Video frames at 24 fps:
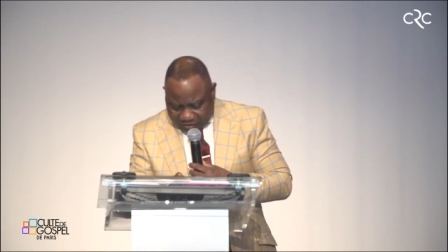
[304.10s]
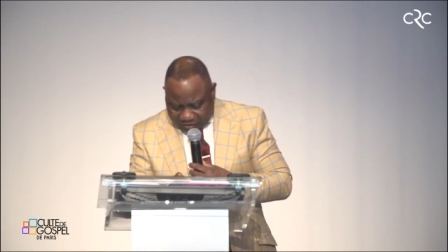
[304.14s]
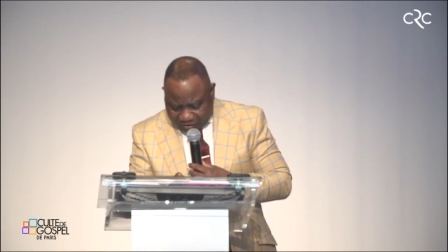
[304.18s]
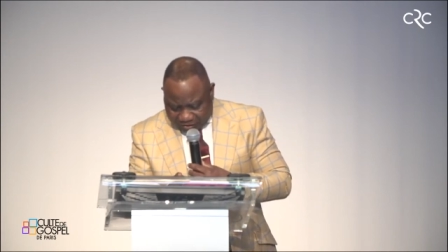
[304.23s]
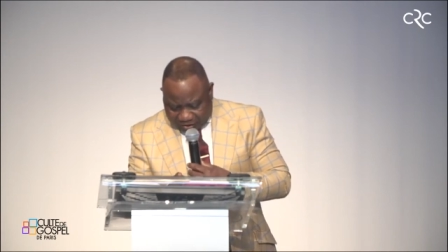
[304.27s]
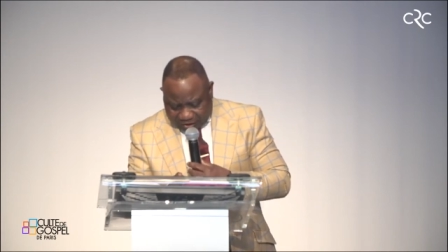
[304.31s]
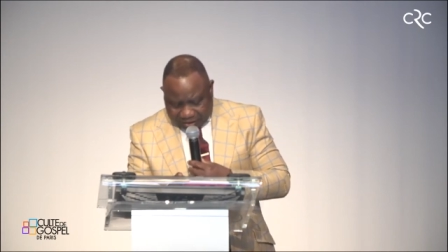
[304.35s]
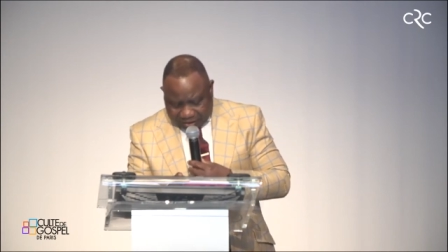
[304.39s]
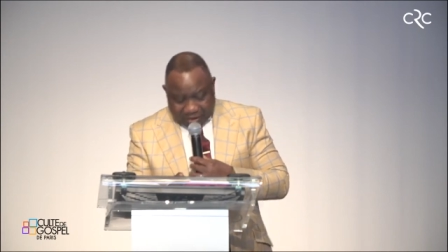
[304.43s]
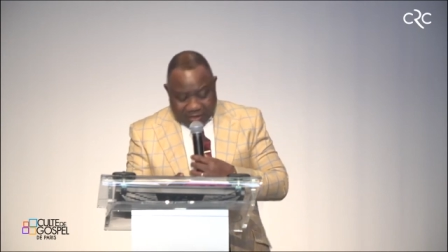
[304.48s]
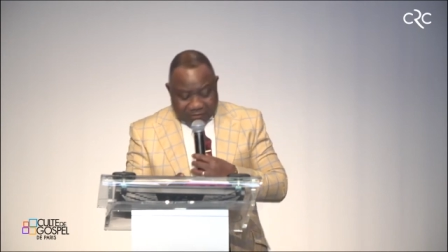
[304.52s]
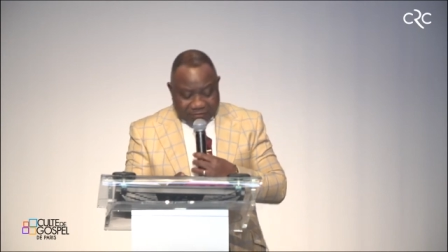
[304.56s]

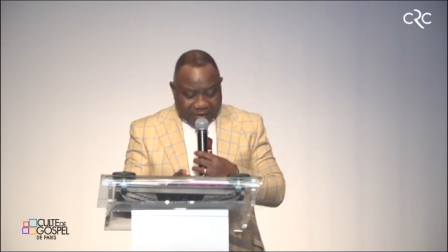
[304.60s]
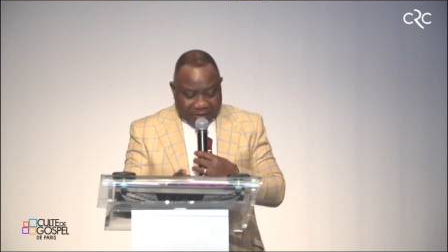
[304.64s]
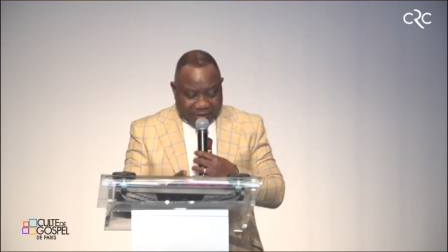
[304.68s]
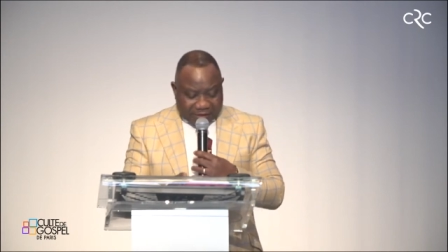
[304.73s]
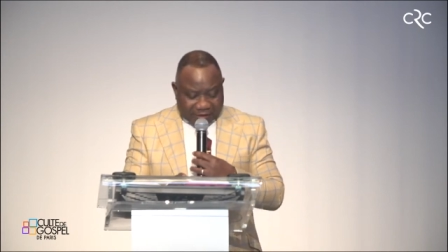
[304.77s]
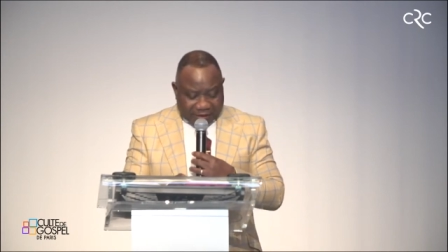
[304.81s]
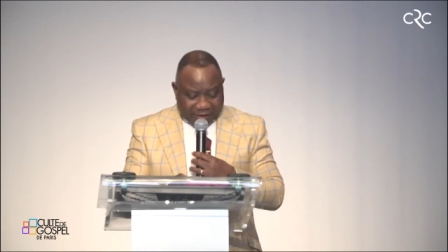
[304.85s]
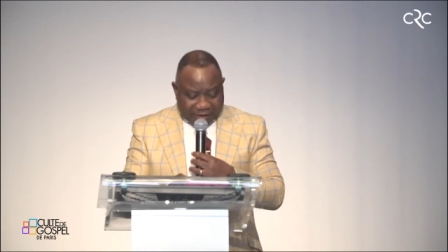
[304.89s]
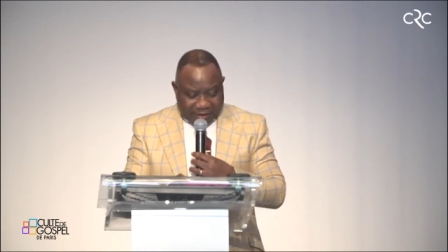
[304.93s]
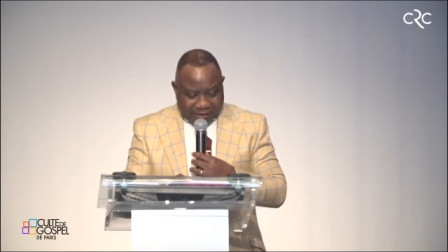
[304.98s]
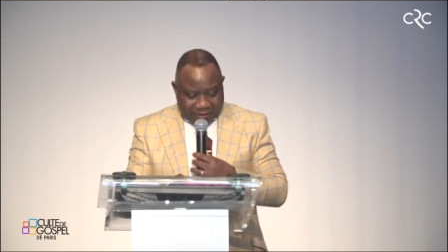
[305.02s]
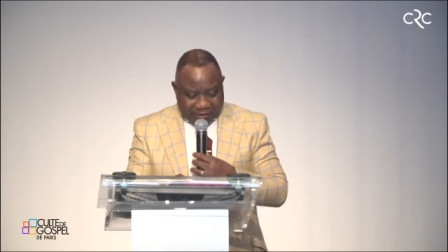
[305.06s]
si elle
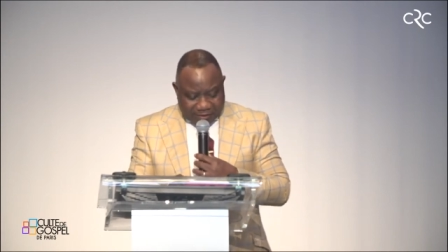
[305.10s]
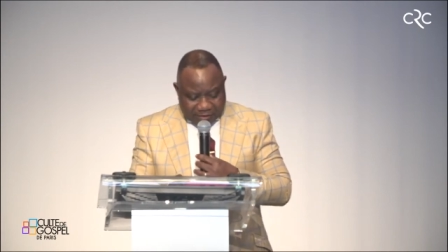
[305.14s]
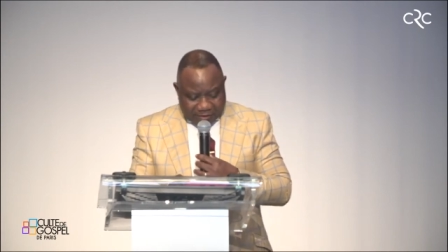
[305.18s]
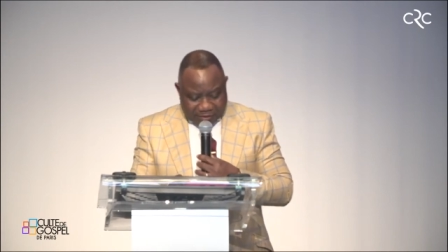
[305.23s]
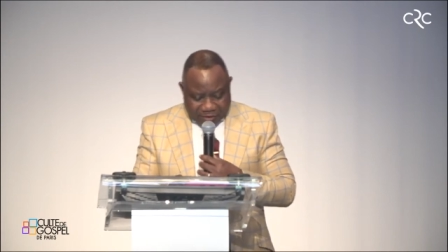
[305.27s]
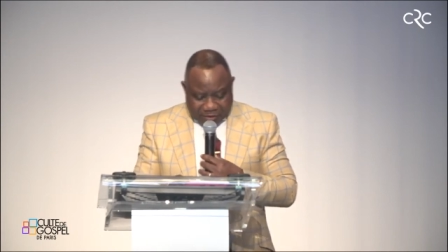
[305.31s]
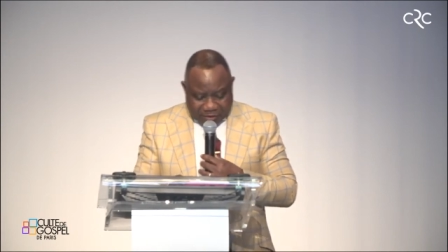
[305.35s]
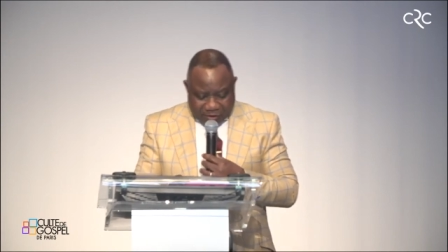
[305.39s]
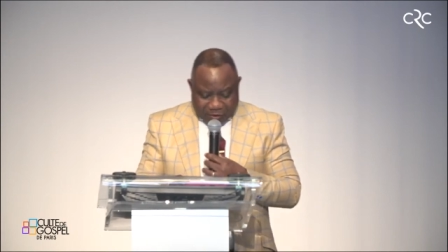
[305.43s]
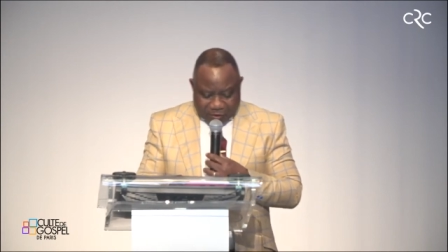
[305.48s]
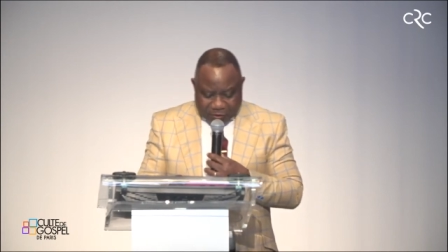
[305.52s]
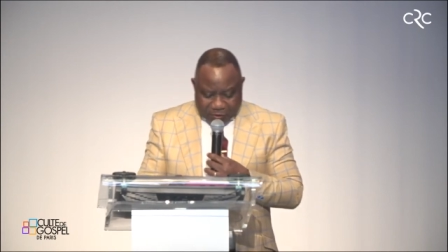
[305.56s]
viendrait
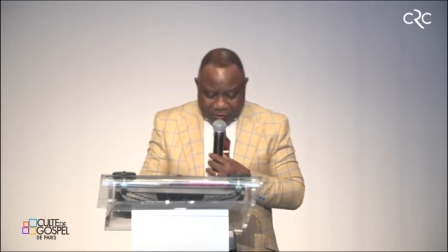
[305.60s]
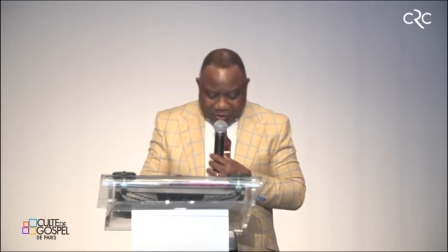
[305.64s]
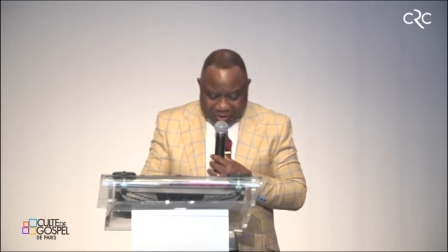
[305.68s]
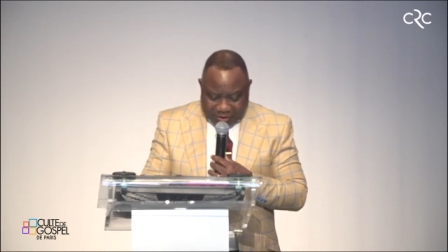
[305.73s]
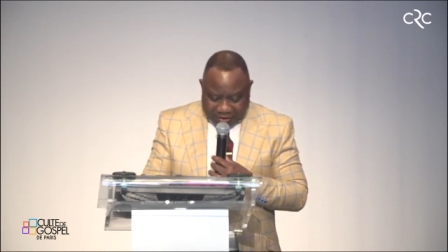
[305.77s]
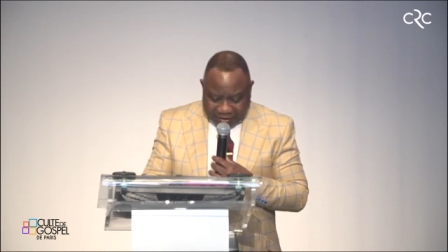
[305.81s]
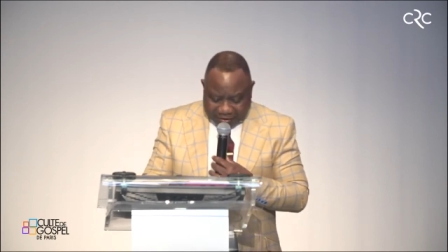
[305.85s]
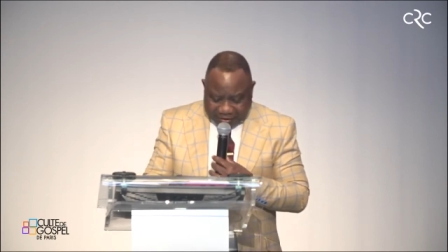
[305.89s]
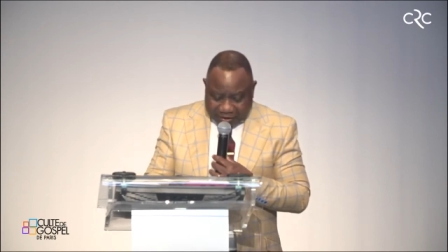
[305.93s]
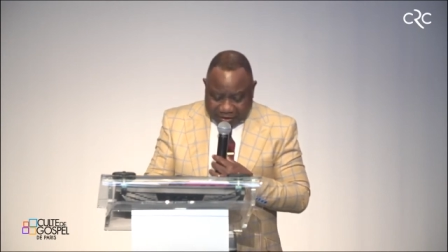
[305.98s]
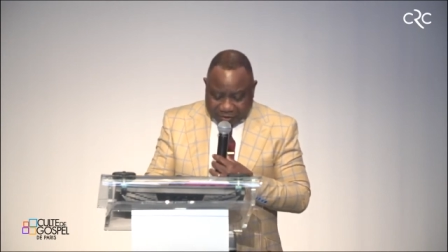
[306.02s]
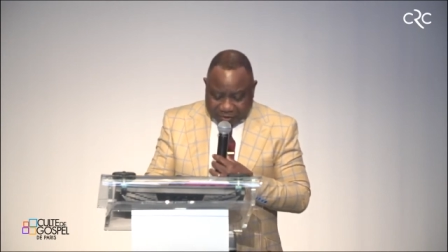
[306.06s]
le
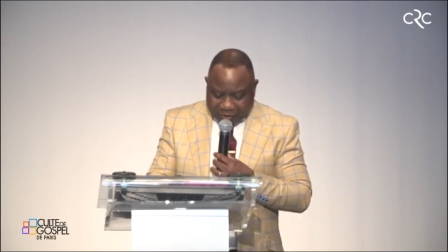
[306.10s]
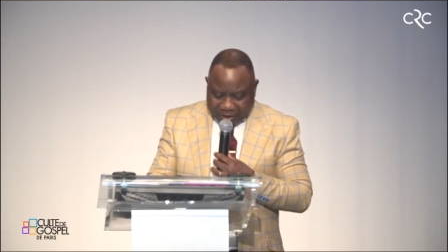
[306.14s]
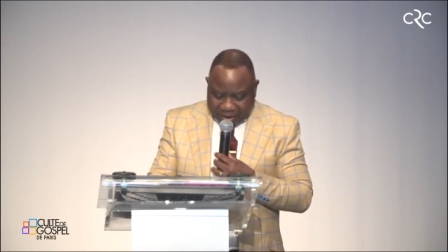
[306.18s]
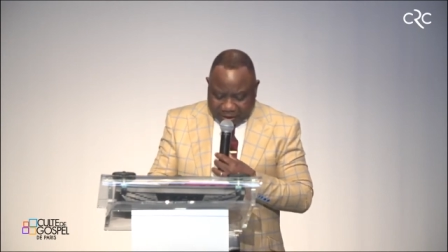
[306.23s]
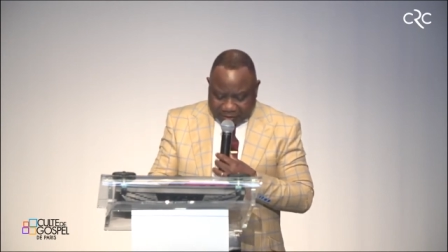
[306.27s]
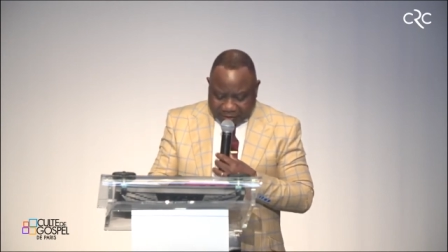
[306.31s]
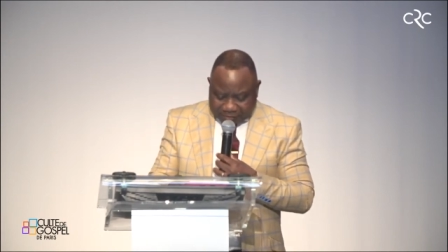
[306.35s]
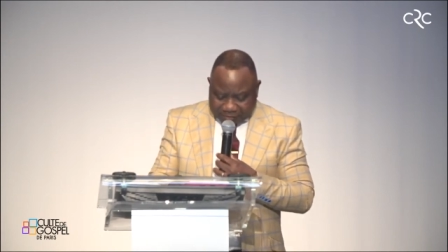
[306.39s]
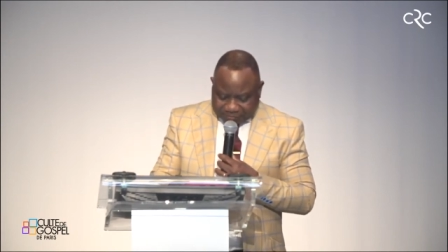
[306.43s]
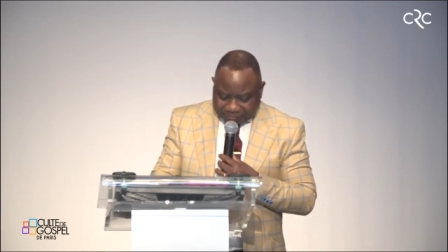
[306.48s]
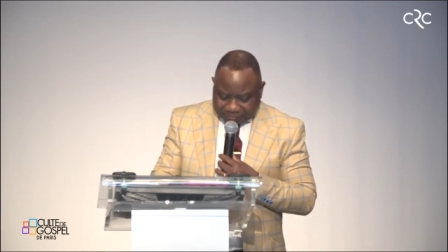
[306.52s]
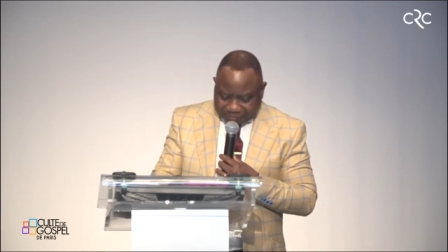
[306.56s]
tirer de là.